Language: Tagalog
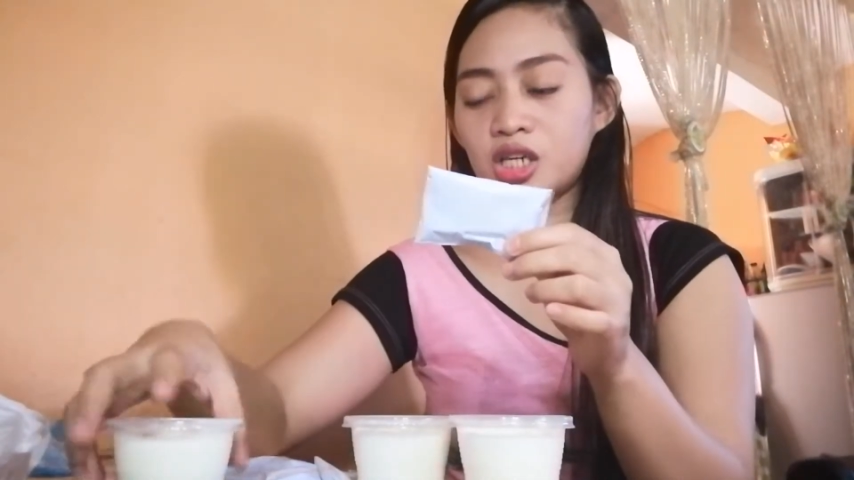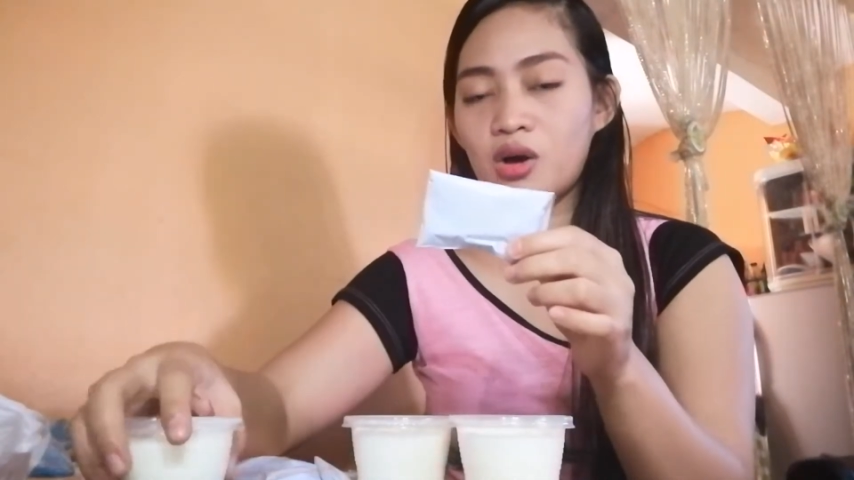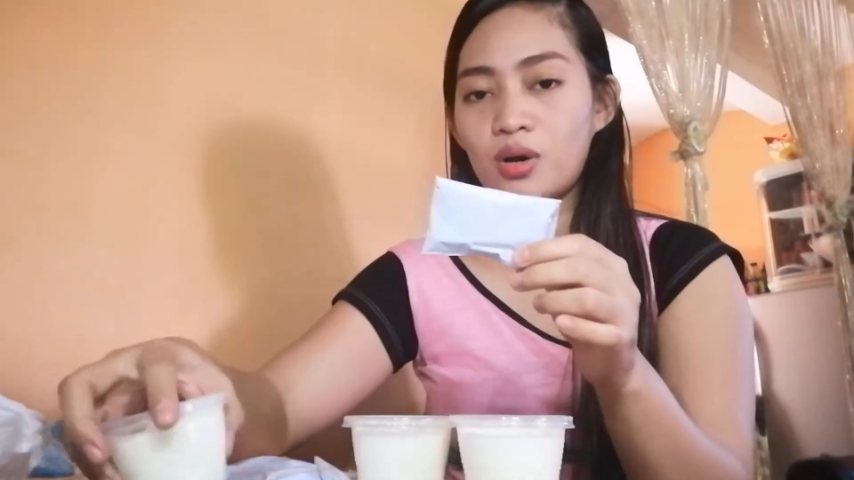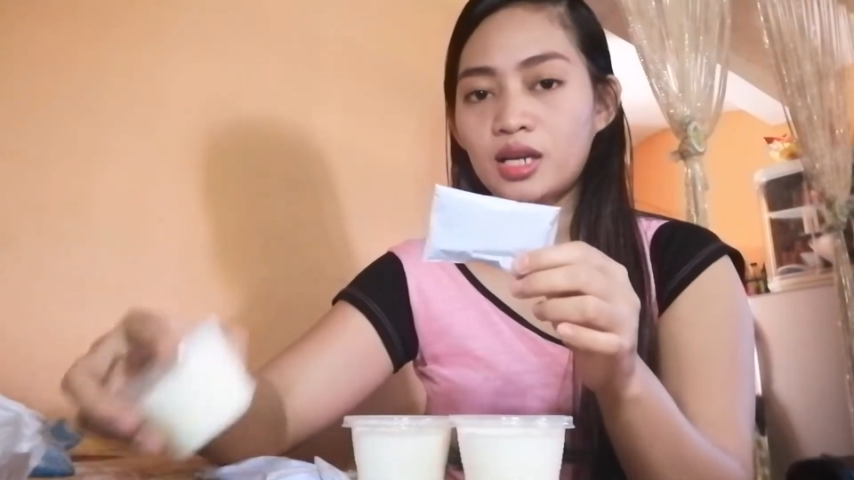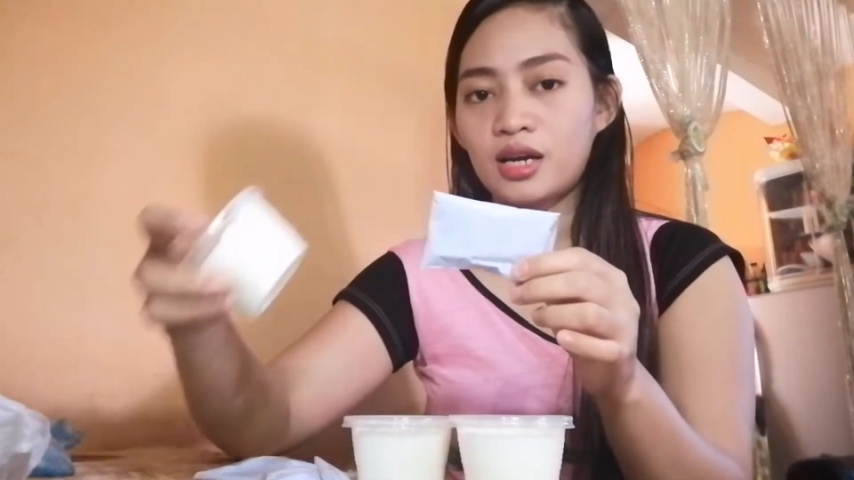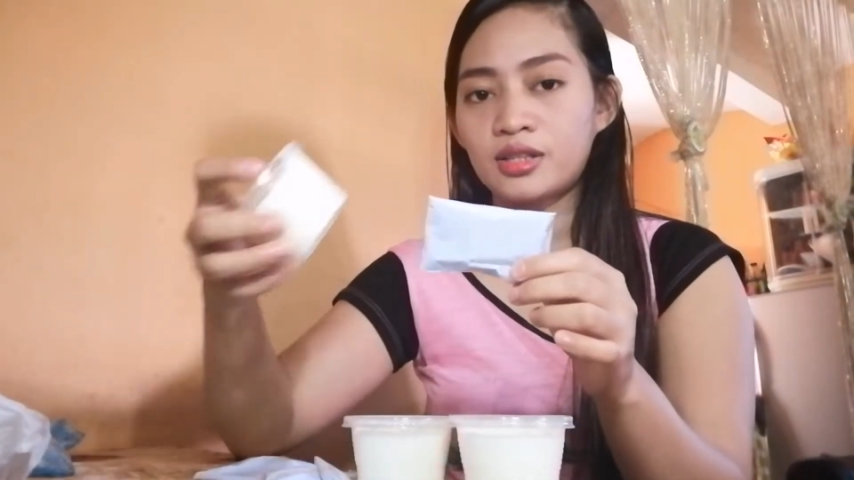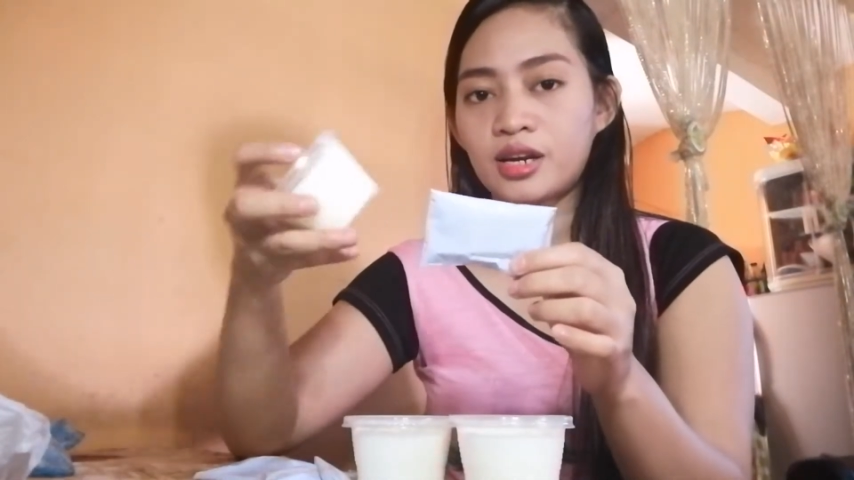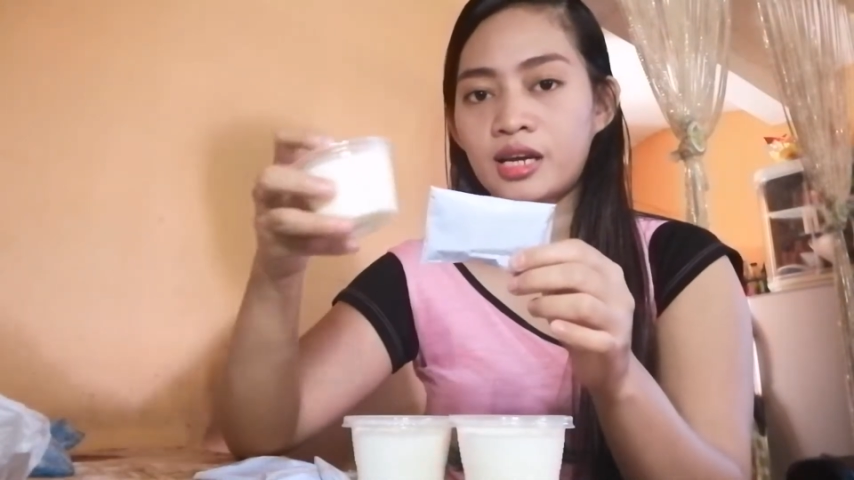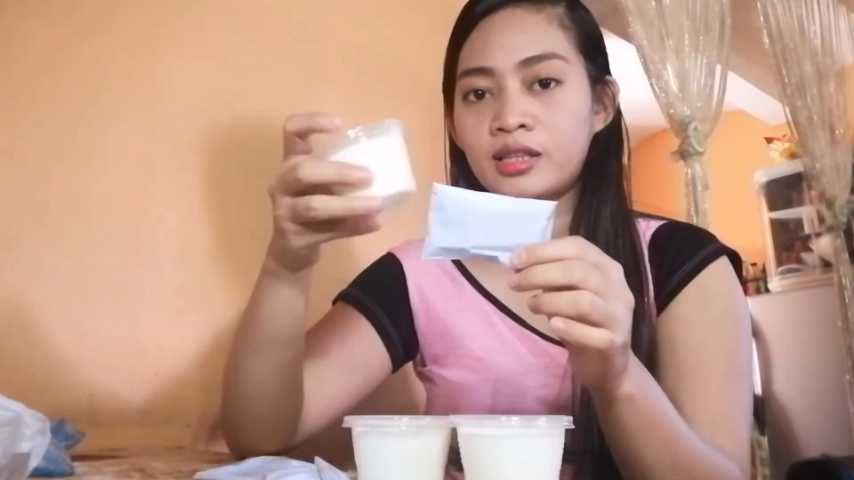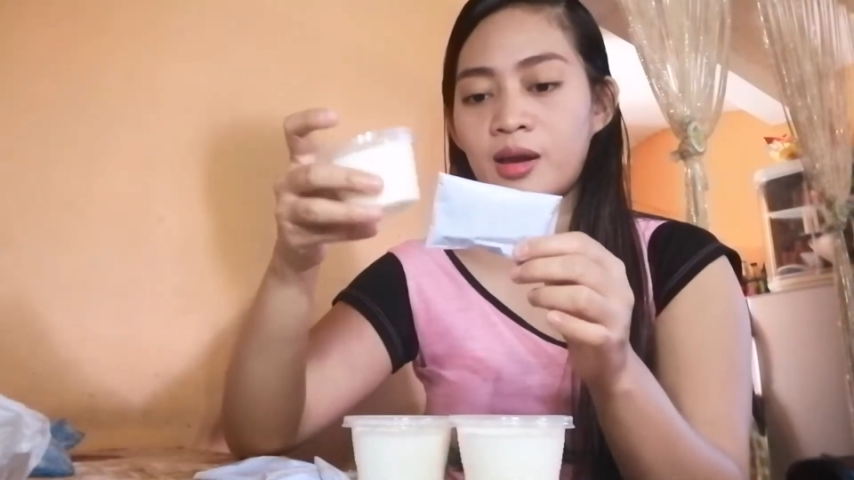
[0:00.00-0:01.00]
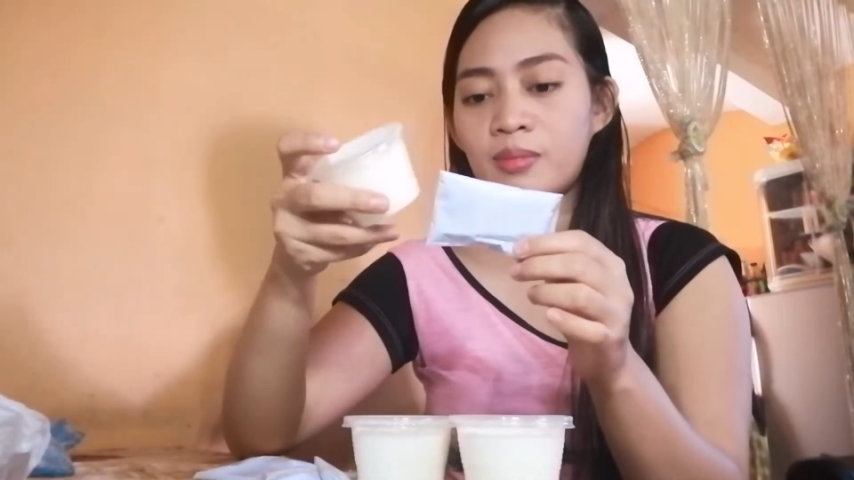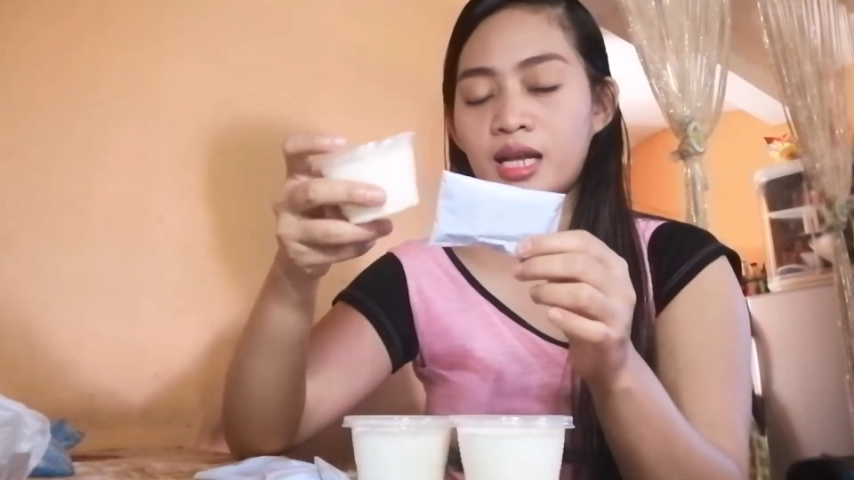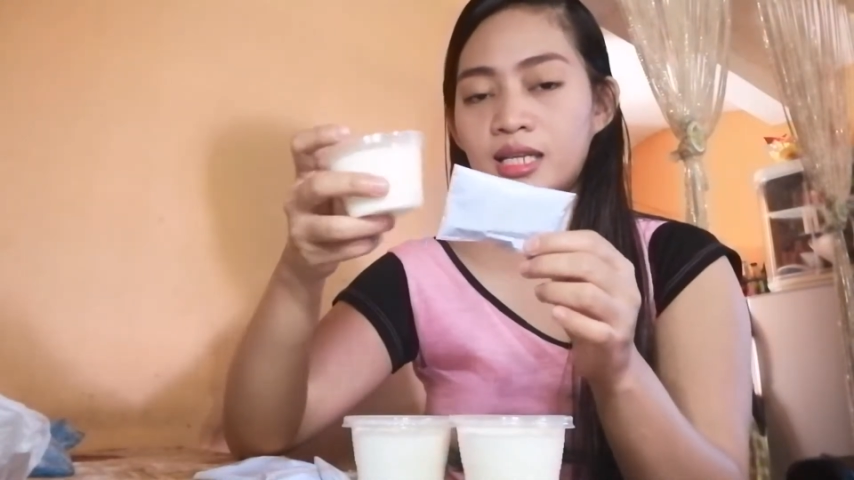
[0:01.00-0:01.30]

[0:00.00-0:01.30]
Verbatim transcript: saka 100 ml